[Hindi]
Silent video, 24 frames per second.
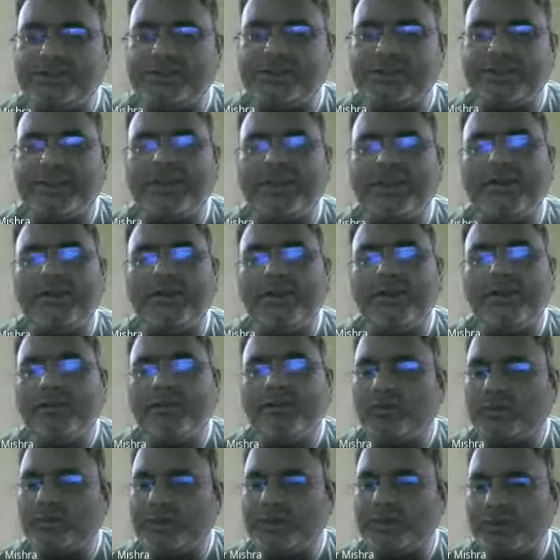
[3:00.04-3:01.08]
है
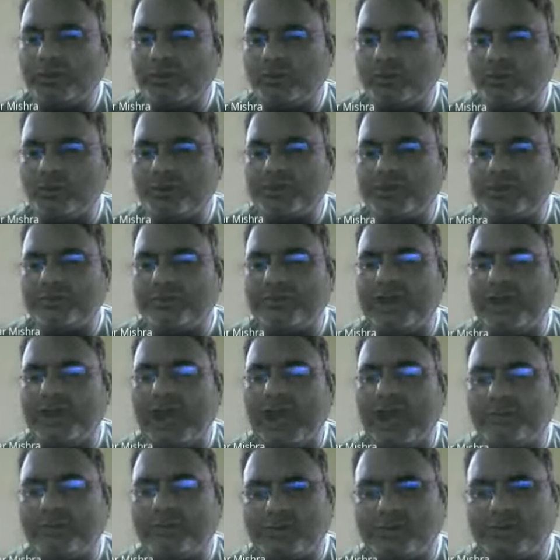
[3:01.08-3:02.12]
राम के लिए
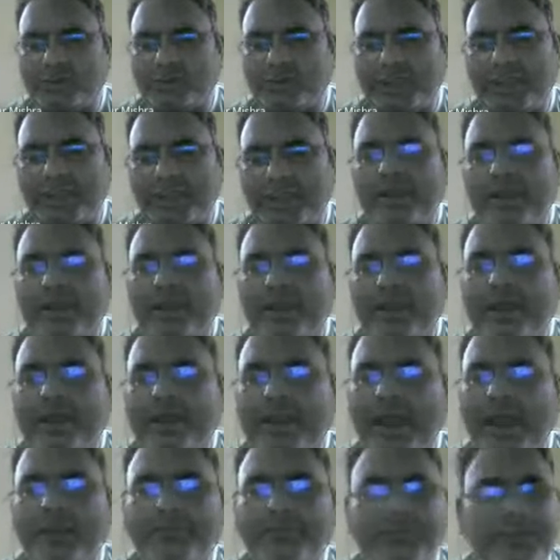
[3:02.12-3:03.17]
देख
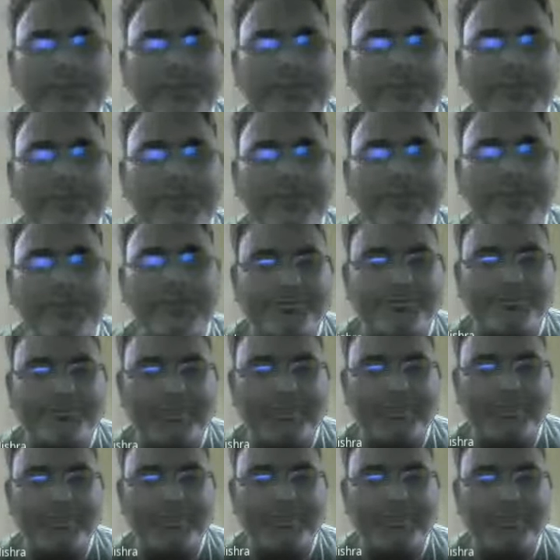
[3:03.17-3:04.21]
सकते हैं
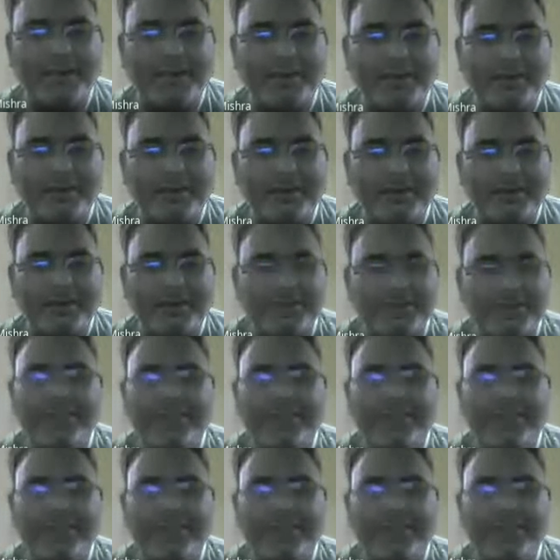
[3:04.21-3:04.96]
दूसरा ये भी